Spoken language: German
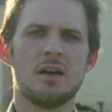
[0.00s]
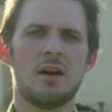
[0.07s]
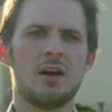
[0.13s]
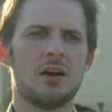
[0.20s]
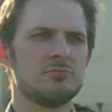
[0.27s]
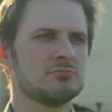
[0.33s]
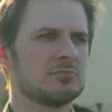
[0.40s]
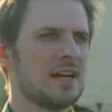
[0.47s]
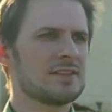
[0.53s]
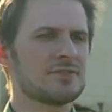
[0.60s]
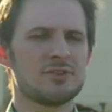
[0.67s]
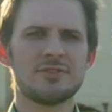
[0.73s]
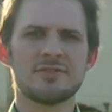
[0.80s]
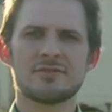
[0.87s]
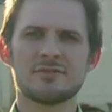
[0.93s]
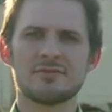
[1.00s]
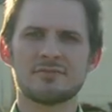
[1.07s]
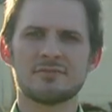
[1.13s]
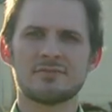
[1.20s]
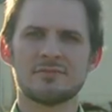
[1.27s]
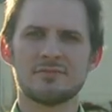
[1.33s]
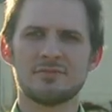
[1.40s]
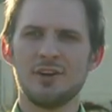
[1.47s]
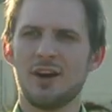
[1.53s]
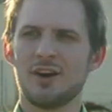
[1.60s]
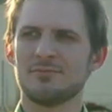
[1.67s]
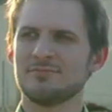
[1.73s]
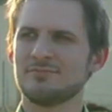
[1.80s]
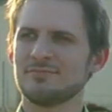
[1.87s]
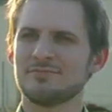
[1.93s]
Ähm, ansonsten,
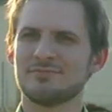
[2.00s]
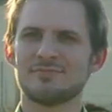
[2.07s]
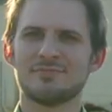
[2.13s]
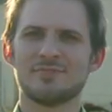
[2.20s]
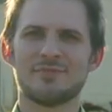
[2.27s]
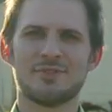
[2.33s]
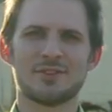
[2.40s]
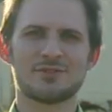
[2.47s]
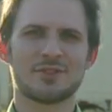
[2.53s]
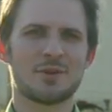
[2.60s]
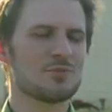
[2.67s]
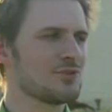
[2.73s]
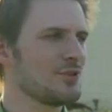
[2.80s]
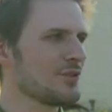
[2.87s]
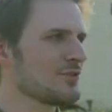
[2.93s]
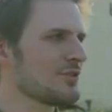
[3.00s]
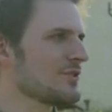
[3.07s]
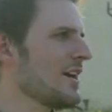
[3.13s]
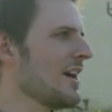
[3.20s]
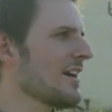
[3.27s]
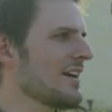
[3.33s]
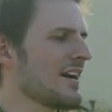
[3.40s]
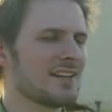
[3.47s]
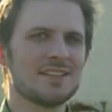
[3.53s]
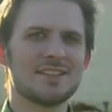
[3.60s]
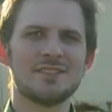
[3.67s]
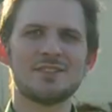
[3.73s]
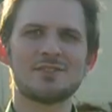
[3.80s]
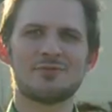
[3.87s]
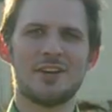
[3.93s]
ja, was gibt es noch zu sagen? Eigentlich
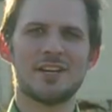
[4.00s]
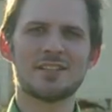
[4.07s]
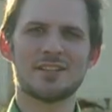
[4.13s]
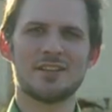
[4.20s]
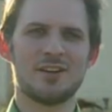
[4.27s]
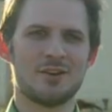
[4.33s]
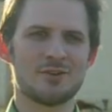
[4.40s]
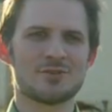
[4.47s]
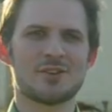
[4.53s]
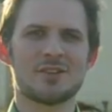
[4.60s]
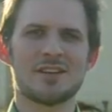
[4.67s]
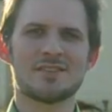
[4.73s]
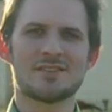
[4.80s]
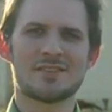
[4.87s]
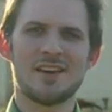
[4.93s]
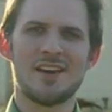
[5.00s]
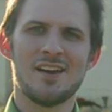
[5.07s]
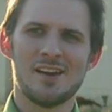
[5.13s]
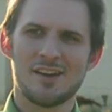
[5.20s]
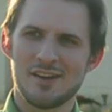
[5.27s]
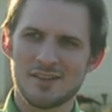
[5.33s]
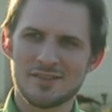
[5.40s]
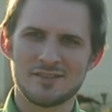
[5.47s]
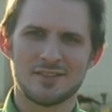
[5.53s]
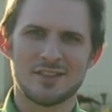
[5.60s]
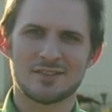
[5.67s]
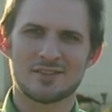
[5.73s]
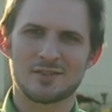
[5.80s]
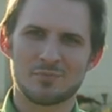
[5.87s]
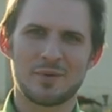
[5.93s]
nichts weiter, außer dass es
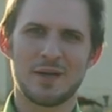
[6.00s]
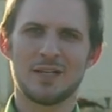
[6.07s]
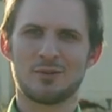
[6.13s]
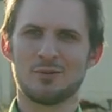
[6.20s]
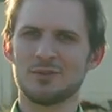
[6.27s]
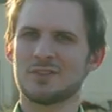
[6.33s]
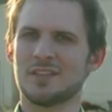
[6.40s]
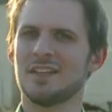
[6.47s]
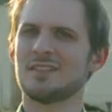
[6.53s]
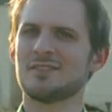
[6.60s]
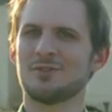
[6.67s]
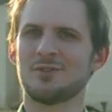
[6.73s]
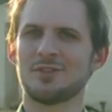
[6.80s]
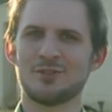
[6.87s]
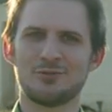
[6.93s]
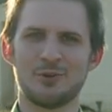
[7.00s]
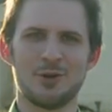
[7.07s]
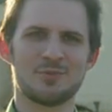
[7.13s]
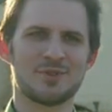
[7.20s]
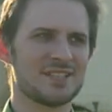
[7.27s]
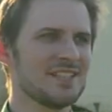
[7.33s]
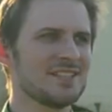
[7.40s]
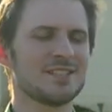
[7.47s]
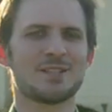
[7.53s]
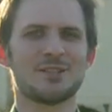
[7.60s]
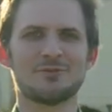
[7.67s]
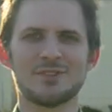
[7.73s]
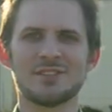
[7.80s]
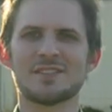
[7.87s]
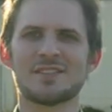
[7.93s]
jetzt bald losgeht und ich freue mich richtig
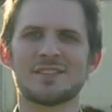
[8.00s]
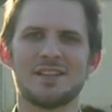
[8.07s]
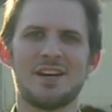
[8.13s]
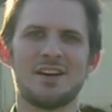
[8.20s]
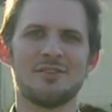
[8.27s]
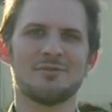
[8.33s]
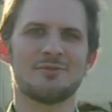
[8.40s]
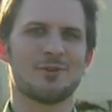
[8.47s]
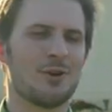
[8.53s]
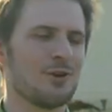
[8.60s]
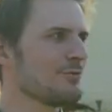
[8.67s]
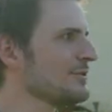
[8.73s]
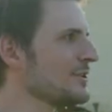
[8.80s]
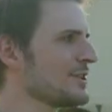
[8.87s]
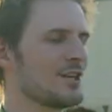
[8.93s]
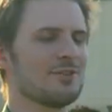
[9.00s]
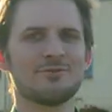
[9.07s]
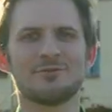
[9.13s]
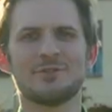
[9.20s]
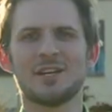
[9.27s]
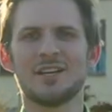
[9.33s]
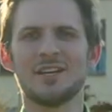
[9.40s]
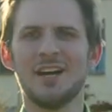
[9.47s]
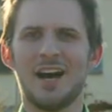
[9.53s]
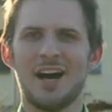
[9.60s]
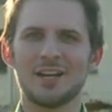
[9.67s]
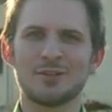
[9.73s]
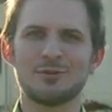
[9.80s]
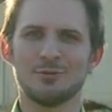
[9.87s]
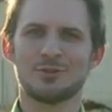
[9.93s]
auf dieses Jahr. Hoffentlich schaffen wir
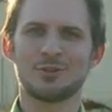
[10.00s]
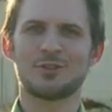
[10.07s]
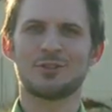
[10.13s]
ein gutes